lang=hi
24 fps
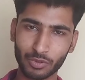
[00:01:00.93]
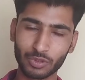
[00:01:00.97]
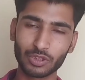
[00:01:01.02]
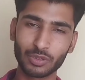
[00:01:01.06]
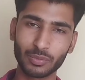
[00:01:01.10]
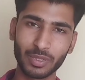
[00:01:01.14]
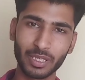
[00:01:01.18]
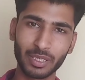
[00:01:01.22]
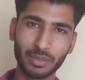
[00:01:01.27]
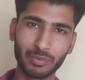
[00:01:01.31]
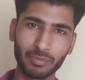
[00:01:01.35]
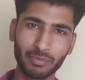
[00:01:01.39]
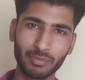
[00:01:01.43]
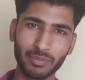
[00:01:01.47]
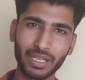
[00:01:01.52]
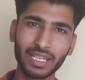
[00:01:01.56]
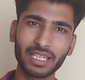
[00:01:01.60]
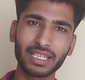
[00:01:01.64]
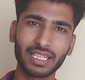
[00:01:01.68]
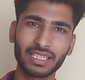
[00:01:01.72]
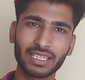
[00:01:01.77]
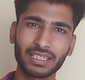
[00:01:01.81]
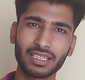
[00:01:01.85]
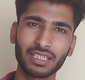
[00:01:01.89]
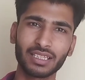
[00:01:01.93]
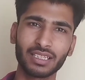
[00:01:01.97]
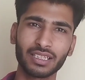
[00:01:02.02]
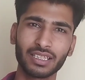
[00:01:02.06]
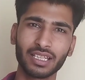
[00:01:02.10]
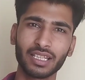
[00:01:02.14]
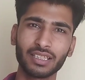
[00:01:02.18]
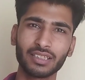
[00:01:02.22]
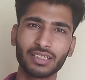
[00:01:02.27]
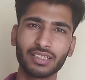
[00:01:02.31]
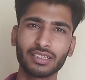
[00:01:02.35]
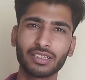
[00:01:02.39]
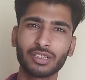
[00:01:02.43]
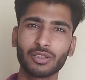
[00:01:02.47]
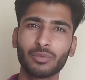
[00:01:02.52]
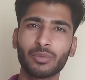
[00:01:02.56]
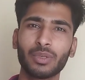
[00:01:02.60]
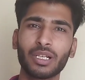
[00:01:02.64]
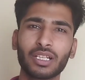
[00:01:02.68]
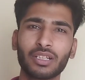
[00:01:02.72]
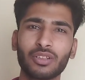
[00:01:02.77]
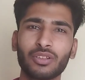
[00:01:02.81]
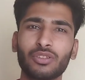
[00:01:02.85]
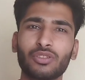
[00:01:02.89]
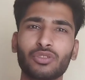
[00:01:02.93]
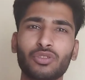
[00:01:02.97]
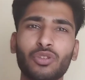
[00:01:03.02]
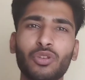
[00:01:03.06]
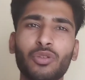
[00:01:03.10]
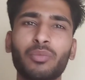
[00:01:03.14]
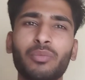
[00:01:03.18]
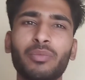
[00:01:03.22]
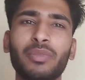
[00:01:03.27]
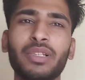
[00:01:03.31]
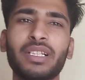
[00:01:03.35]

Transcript: मुझ में मैं कैसा दिखाई देता हूँ माइक्रोस्कोप